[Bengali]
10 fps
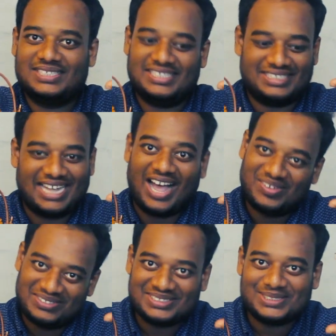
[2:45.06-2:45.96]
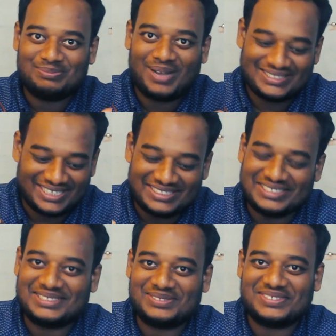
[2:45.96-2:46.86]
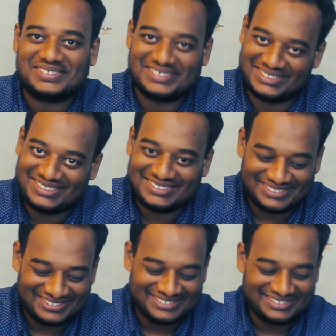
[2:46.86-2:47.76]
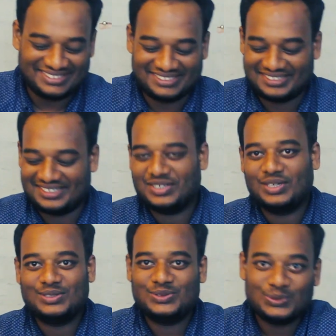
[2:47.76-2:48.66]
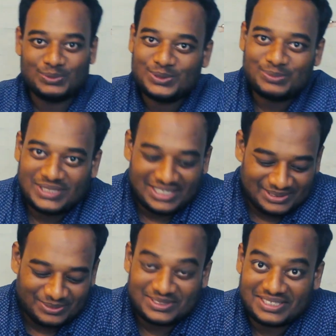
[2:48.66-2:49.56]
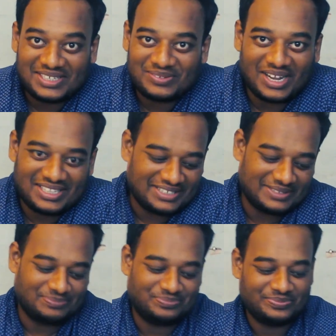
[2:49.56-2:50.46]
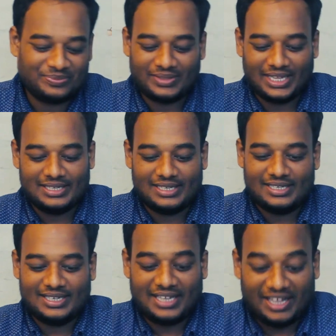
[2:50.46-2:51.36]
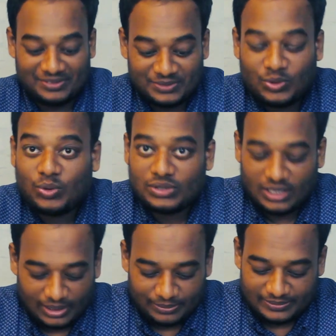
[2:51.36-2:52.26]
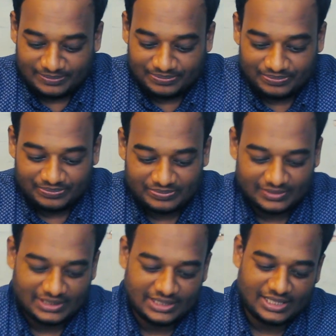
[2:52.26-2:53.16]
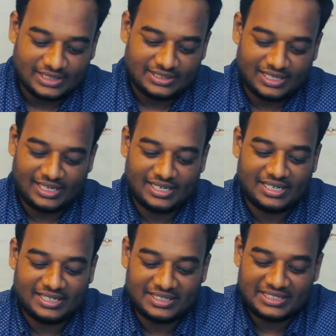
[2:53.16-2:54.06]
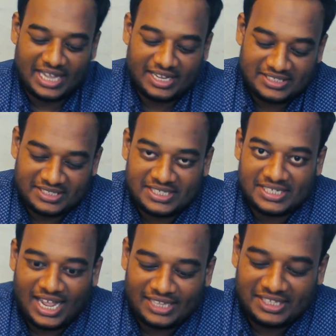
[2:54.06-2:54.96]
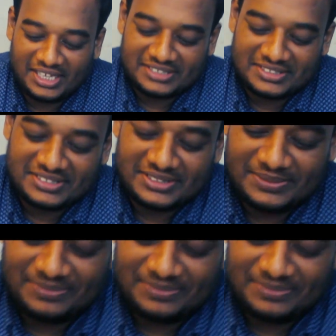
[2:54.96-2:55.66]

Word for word: এটা খাওয়া শেষে বাসায় নিয়ে যাবো আজকে ঠিক আছে চুপি চুপি নিয়ে যাবো যাতে কেউ না দেখে এখন কোনটা খাবো এটা একটা দেখা যাচ্ছে রাম দেখা যাচ্ছে